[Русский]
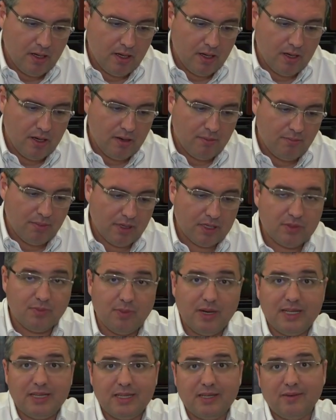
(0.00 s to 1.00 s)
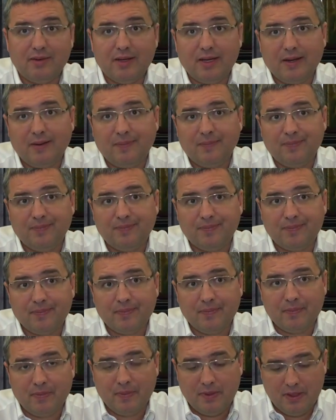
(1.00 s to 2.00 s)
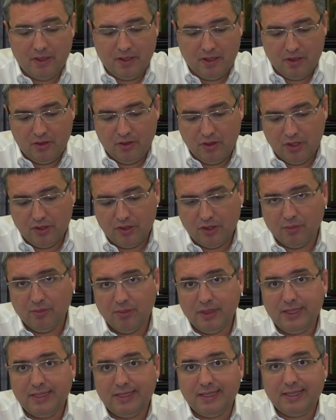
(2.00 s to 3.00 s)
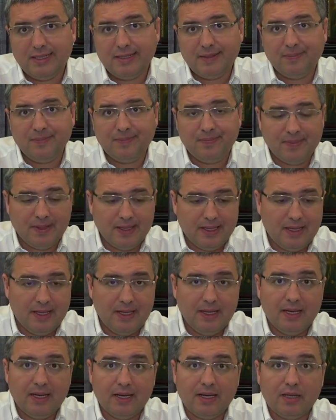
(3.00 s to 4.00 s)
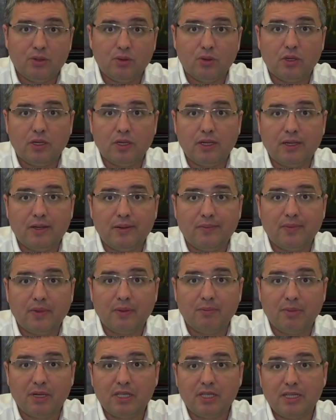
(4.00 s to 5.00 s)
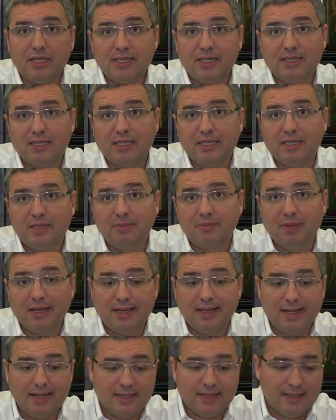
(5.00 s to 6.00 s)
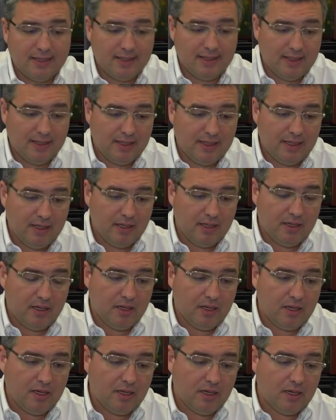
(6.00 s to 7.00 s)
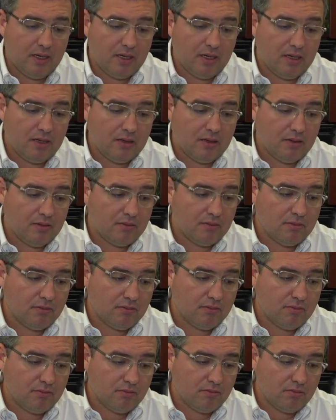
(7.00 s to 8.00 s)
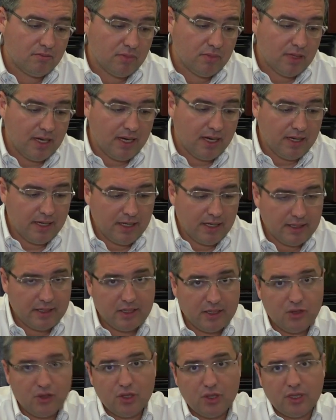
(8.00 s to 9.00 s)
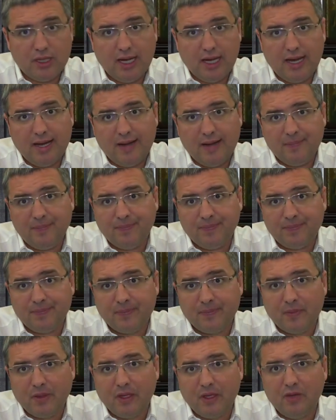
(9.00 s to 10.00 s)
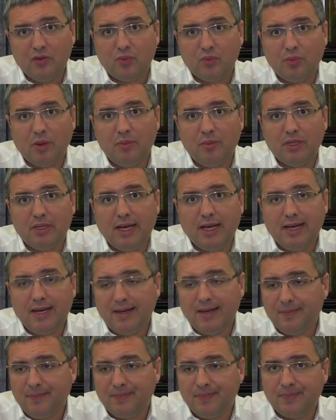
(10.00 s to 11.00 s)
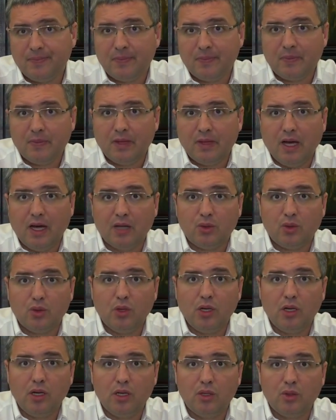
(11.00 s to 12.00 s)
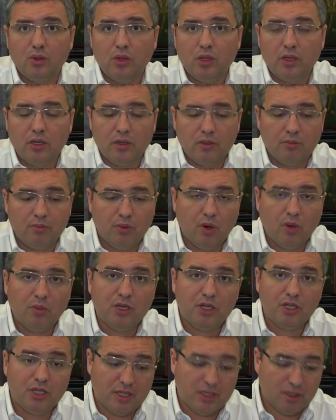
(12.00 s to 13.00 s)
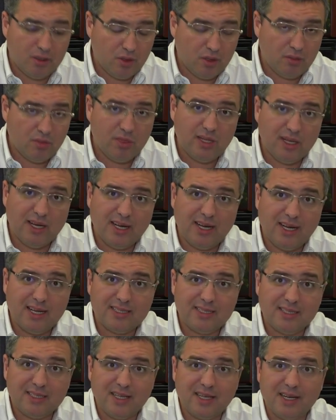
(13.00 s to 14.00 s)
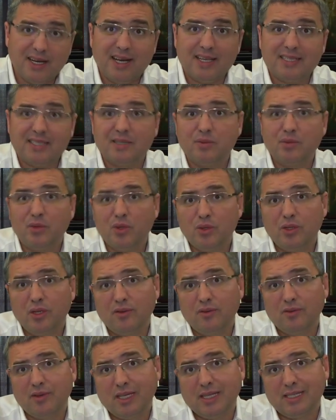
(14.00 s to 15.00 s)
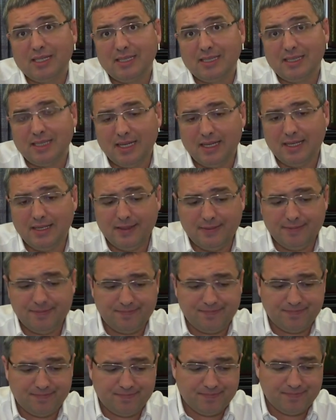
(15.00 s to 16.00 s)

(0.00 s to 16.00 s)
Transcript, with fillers: э, просматривая те события, которые прошли за эти пять лет, э, конкретно читая и вспоминая о той или иной помощи, которая была оказана разным людям в нашей стране.